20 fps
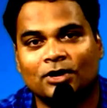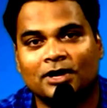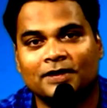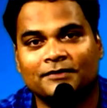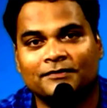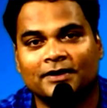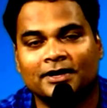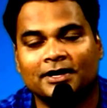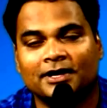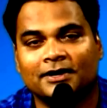to
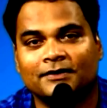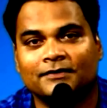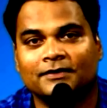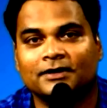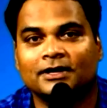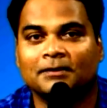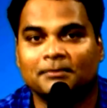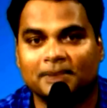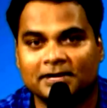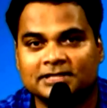iFi Network
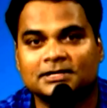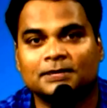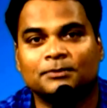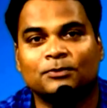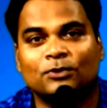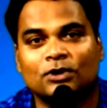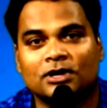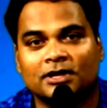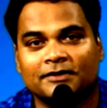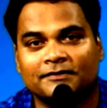and please
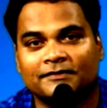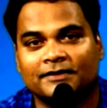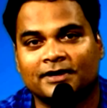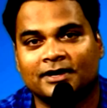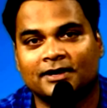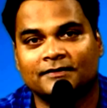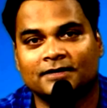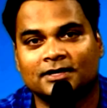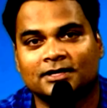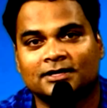support iFi Network.